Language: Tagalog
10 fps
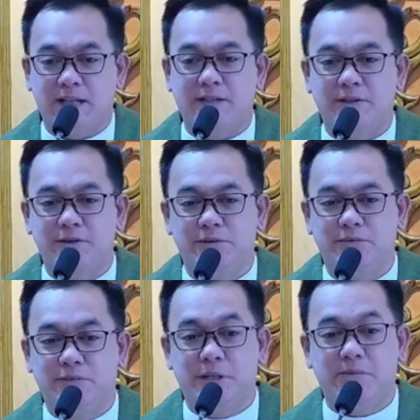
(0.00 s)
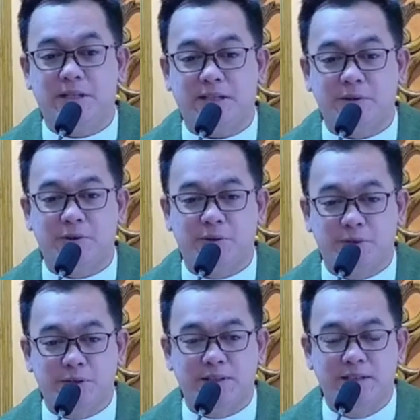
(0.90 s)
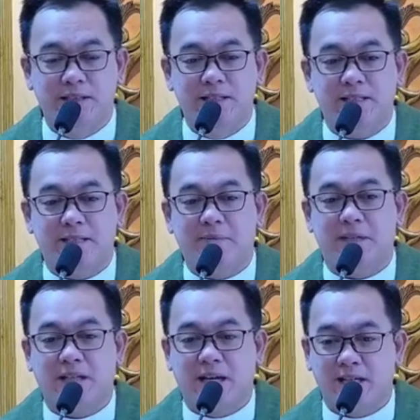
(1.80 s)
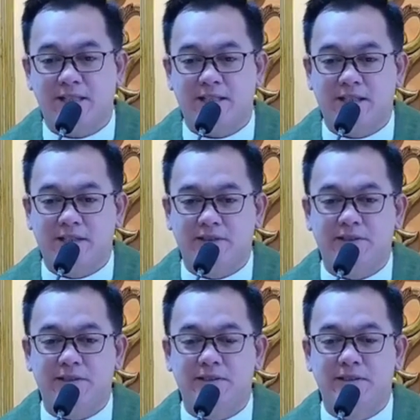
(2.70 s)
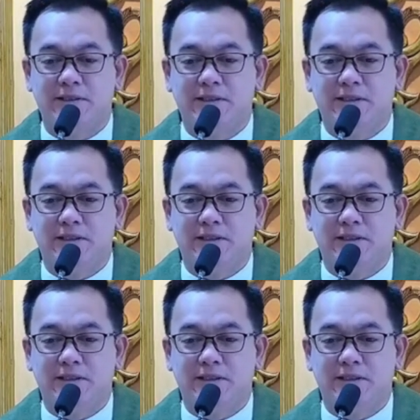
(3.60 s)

Huwag tayong bibitaw doon sa pag-asa na yon no?